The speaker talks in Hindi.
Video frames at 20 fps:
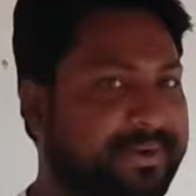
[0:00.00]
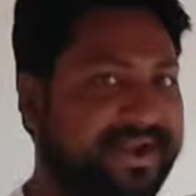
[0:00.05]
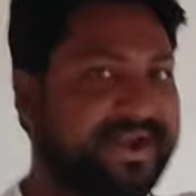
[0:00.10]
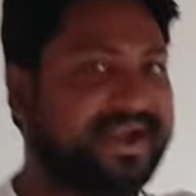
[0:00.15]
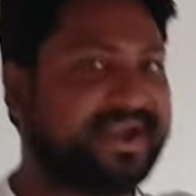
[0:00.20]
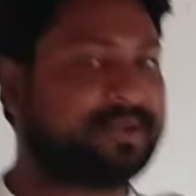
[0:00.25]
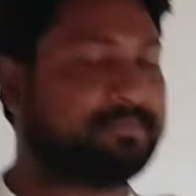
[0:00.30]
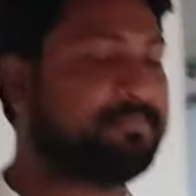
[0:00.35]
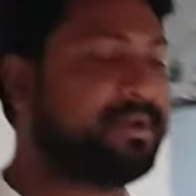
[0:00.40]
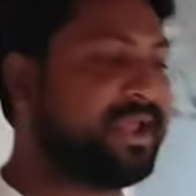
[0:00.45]

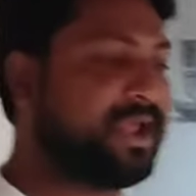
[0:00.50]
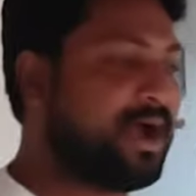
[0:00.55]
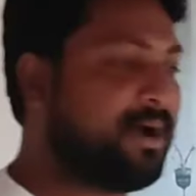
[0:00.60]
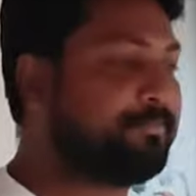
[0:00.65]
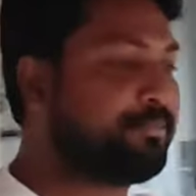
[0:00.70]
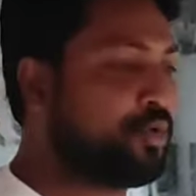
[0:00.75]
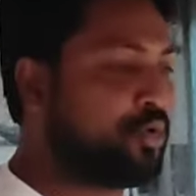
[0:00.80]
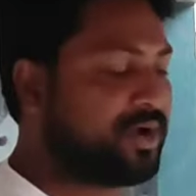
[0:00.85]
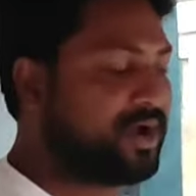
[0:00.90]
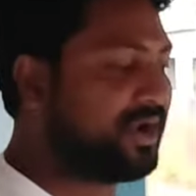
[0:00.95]
कंप्लीट मैं
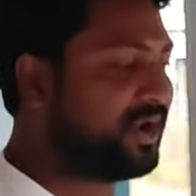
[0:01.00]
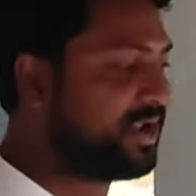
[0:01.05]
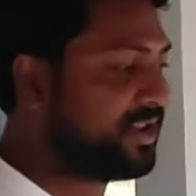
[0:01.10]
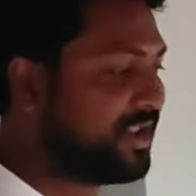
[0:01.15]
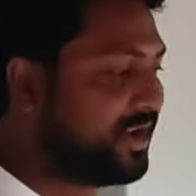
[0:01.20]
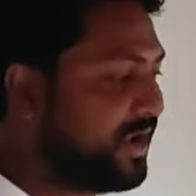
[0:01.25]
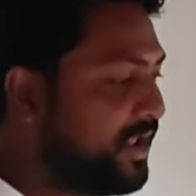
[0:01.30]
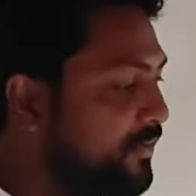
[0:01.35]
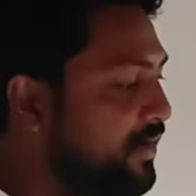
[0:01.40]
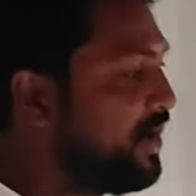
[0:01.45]
आपको
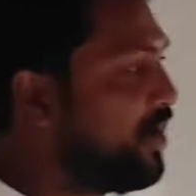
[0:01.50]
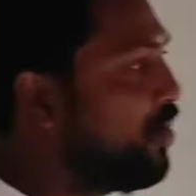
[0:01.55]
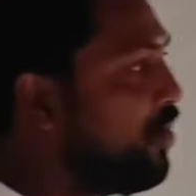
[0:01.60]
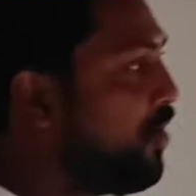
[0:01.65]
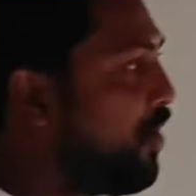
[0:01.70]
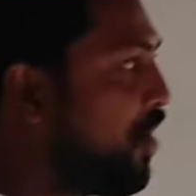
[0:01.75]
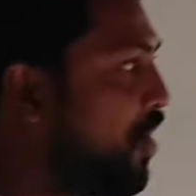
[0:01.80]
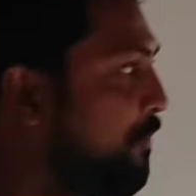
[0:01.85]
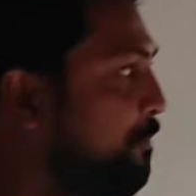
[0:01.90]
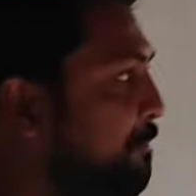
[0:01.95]
करके देने वाला
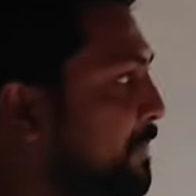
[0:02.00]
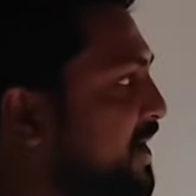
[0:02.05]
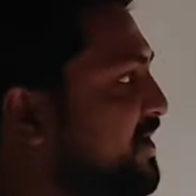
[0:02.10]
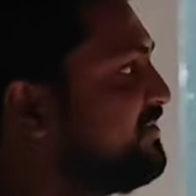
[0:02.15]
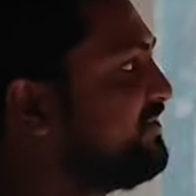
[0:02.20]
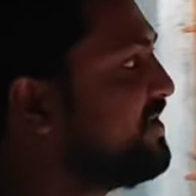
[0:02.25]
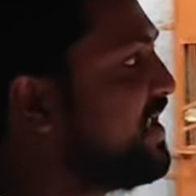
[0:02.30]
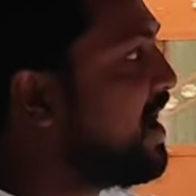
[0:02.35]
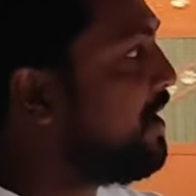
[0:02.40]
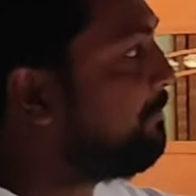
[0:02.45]
हूं और
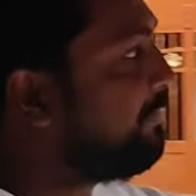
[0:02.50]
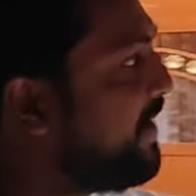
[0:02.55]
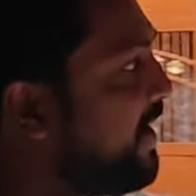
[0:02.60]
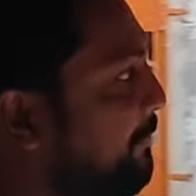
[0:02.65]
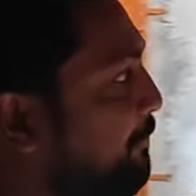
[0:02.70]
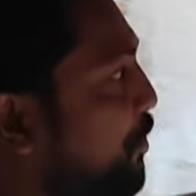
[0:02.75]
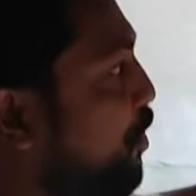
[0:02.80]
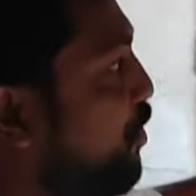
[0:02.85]
प्लस यहाँ पे